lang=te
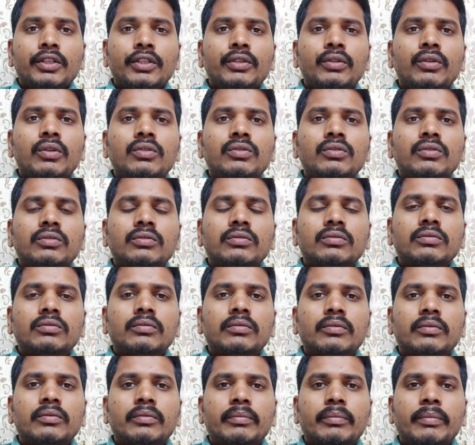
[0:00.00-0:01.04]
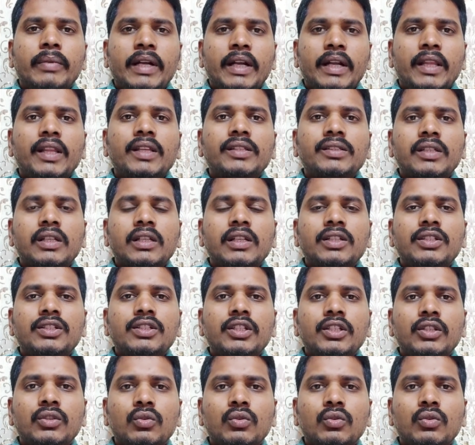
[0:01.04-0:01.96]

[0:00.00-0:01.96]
ఈరోజు బయట దేశాల నుంచి